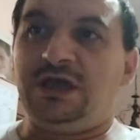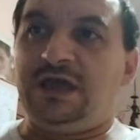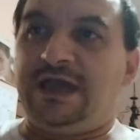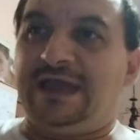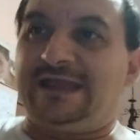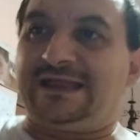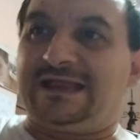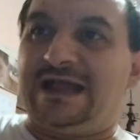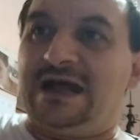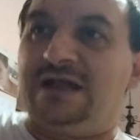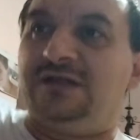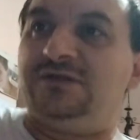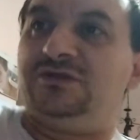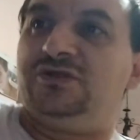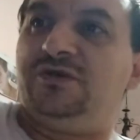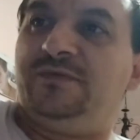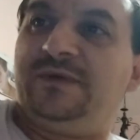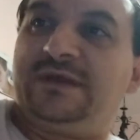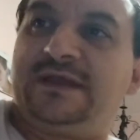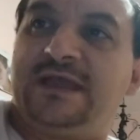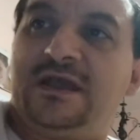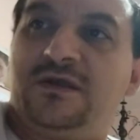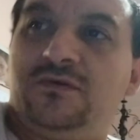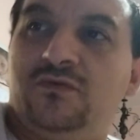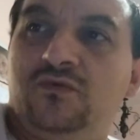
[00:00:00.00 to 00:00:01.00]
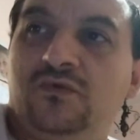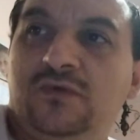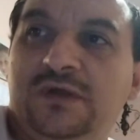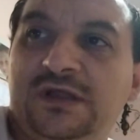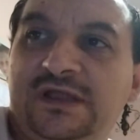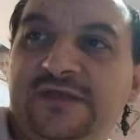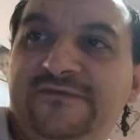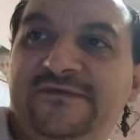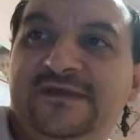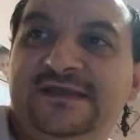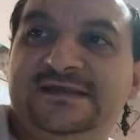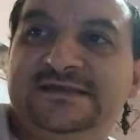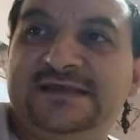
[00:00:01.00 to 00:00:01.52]
è tanto perché comunque
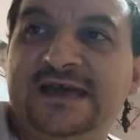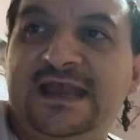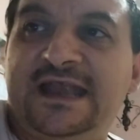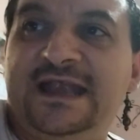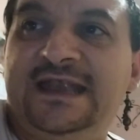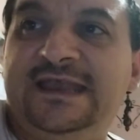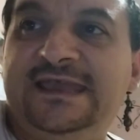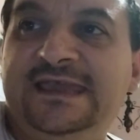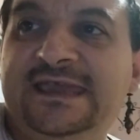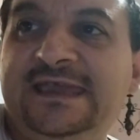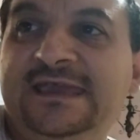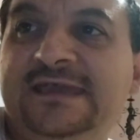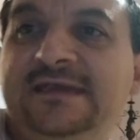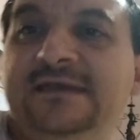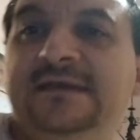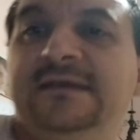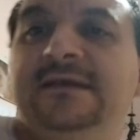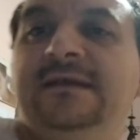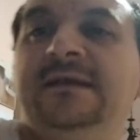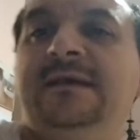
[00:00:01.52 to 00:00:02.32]
devi stare lì